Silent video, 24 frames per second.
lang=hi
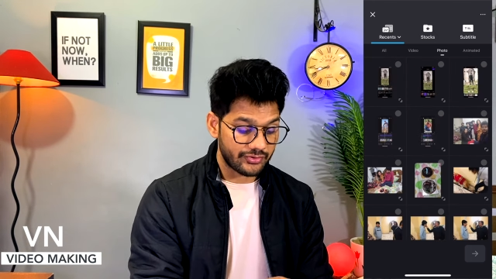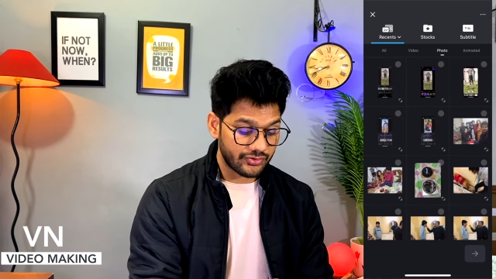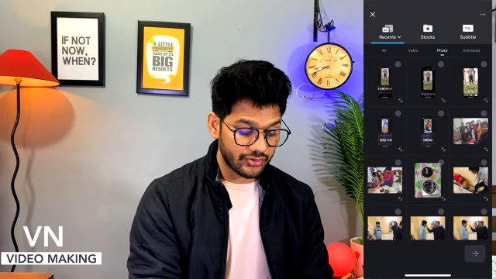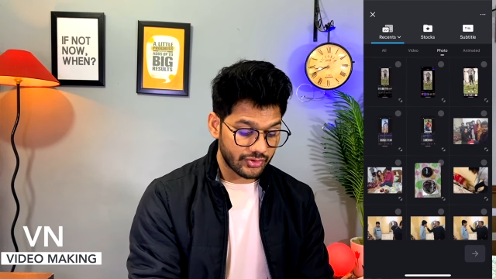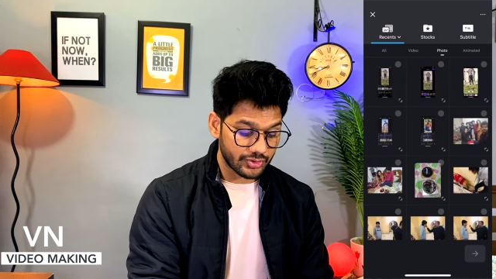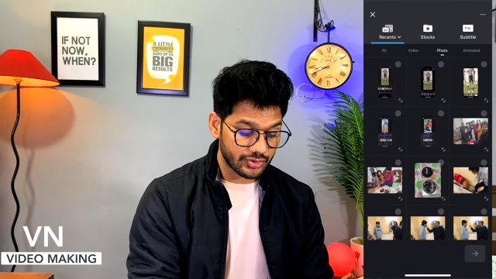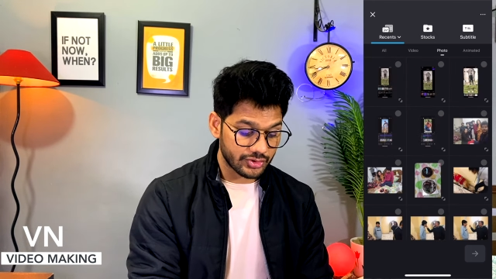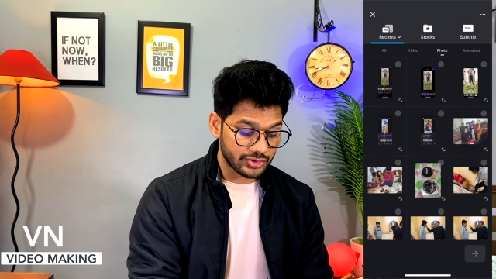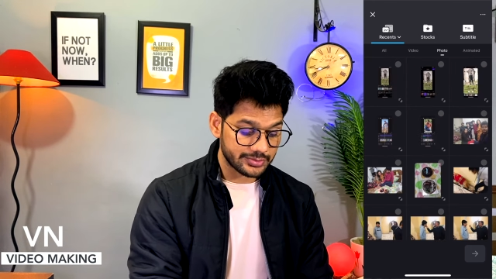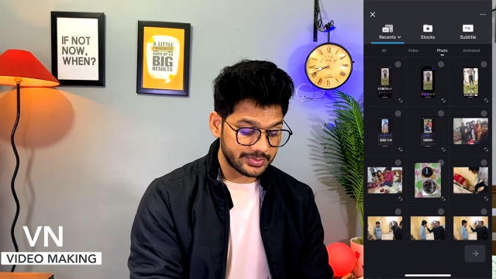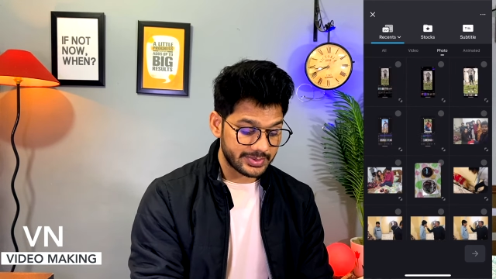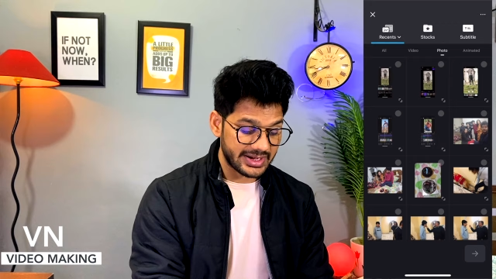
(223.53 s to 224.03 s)

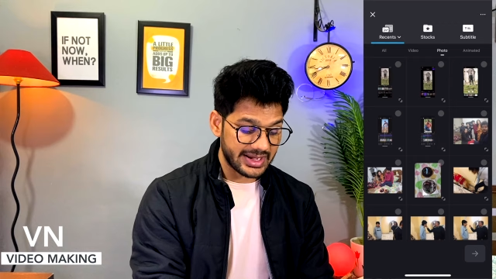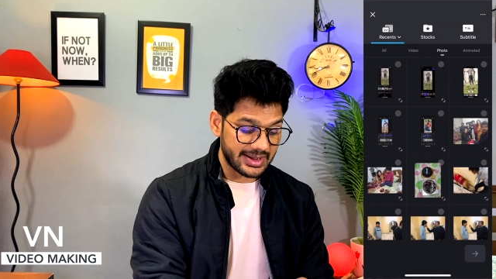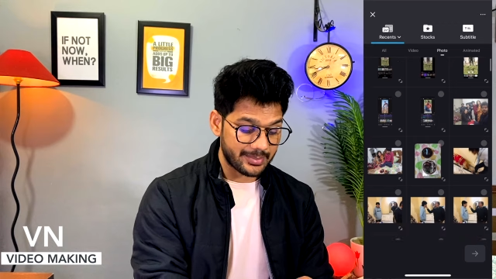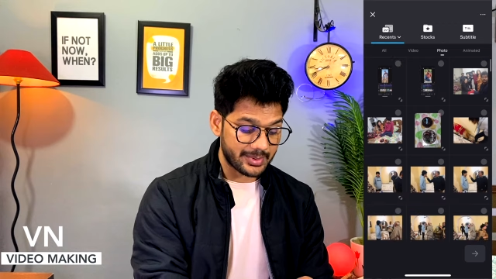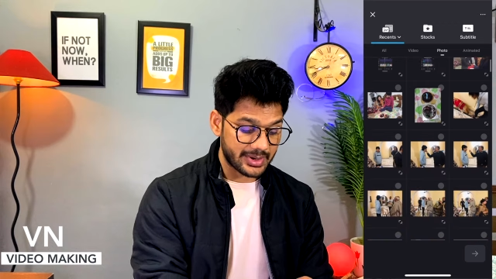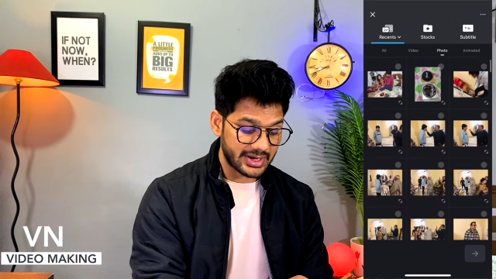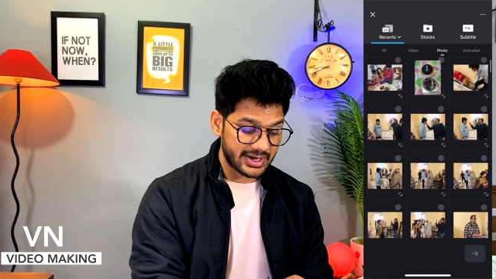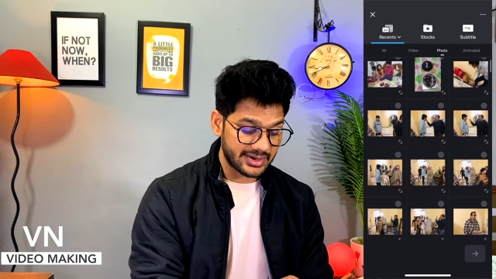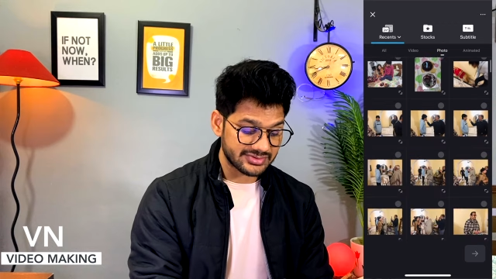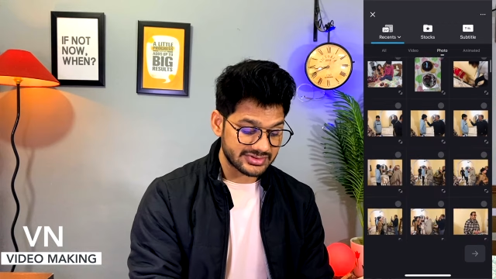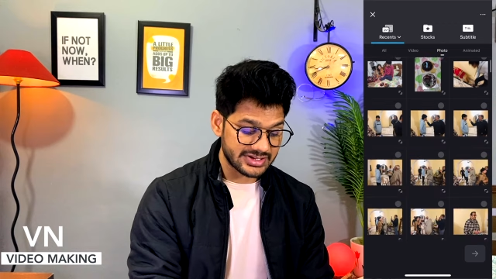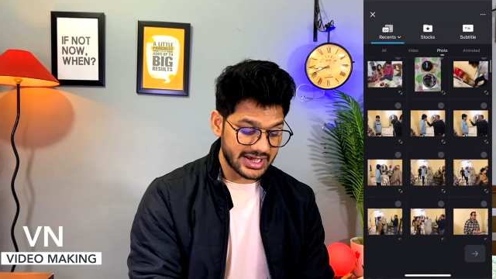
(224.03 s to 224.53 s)
फोटोज पे टैप
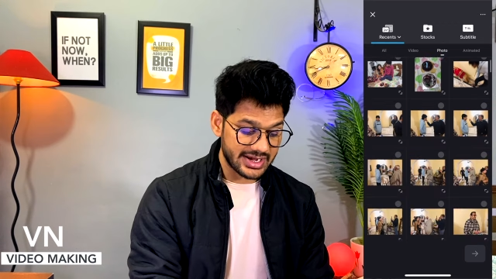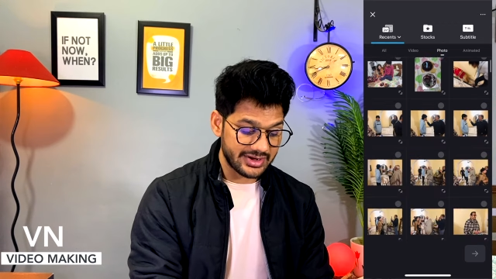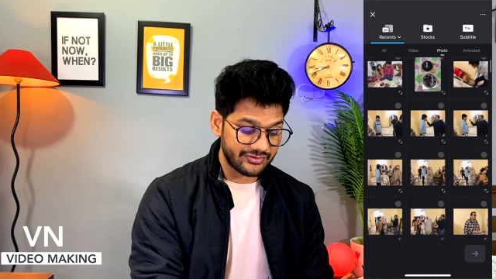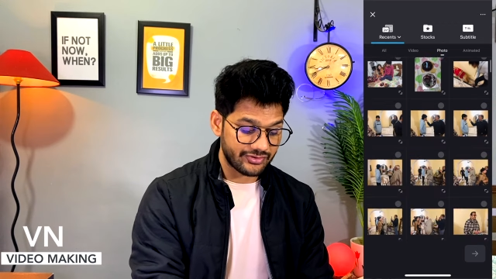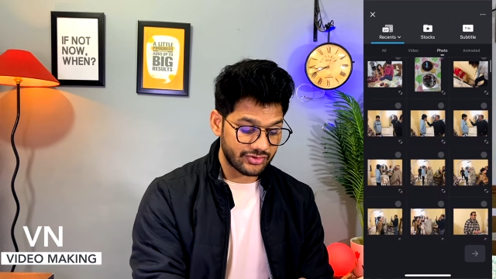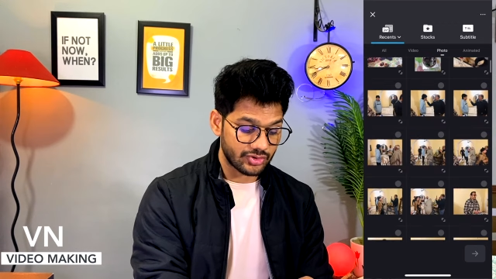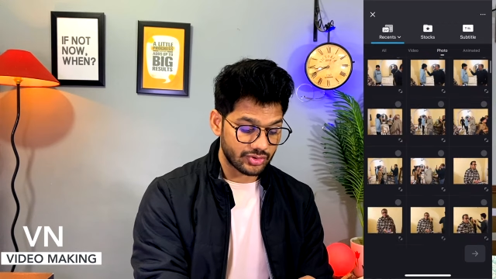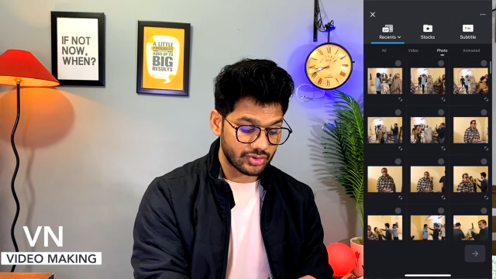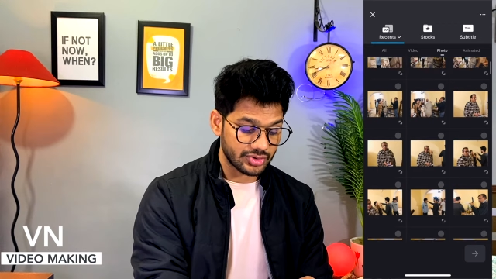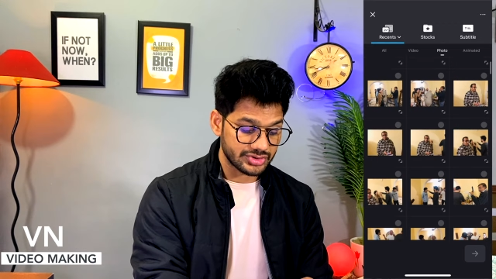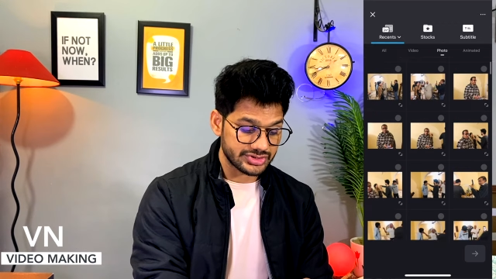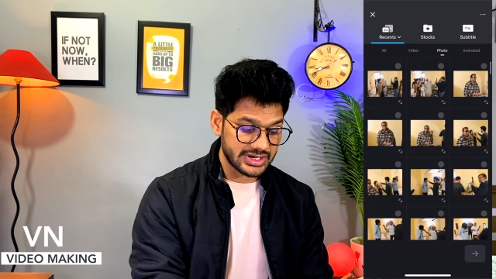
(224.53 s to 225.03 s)
करना है सारे
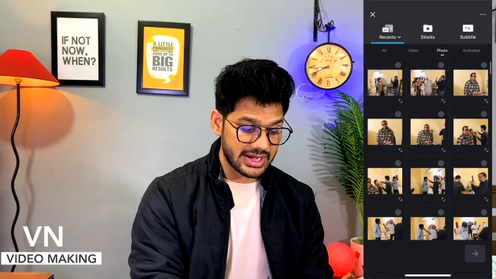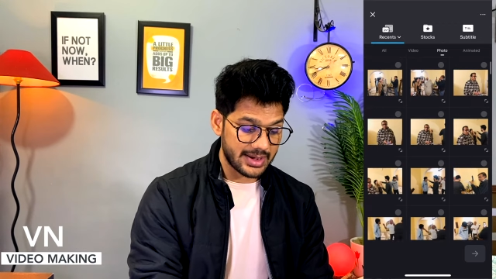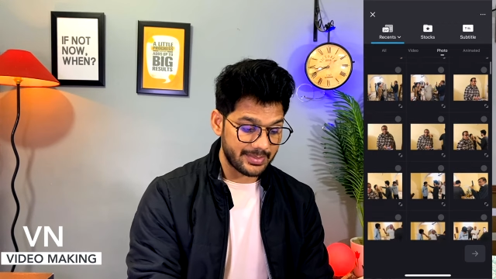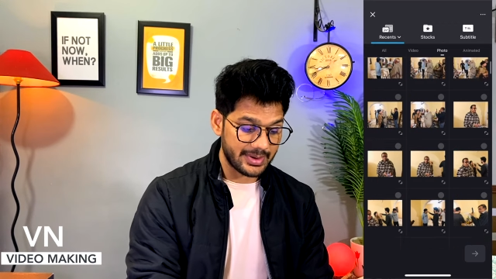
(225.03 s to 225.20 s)
फोटोज यहाँ